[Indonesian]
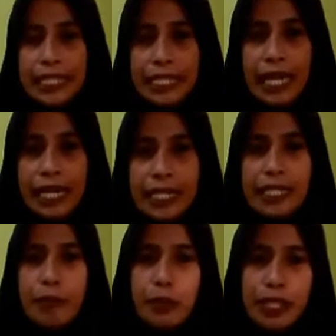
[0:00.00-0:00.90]
ketika
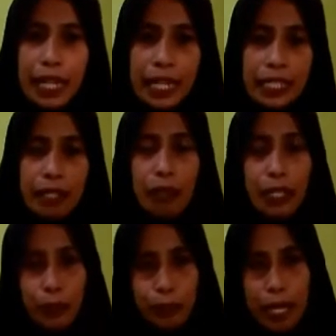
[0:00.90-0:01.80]
anaknya Bunda
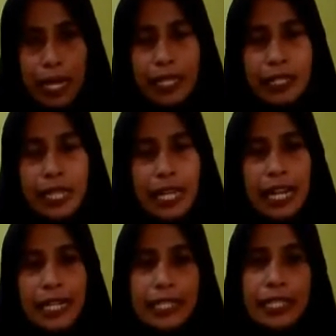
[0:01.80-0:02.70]
keluar rumah,
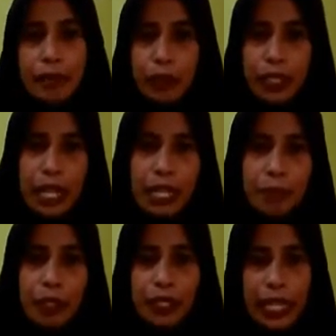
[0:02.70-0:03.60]
anaknya Bunda
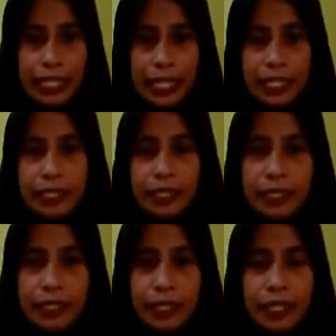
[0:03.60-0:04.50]

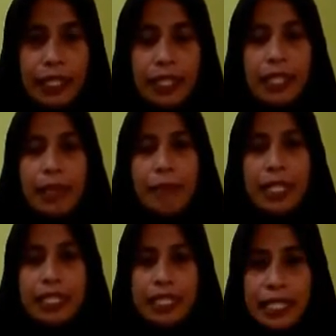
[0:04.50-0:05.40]
menggunakan
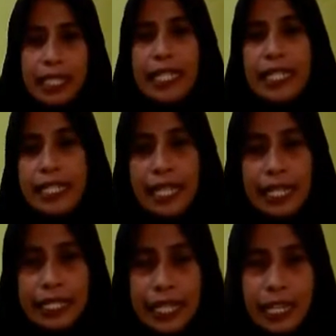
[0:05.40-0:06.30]
masker ya
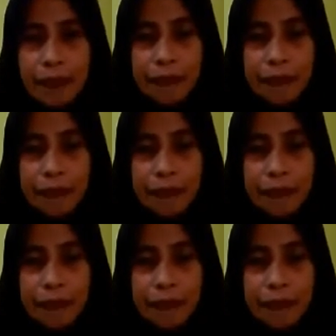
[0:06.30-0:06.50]
sayangnya.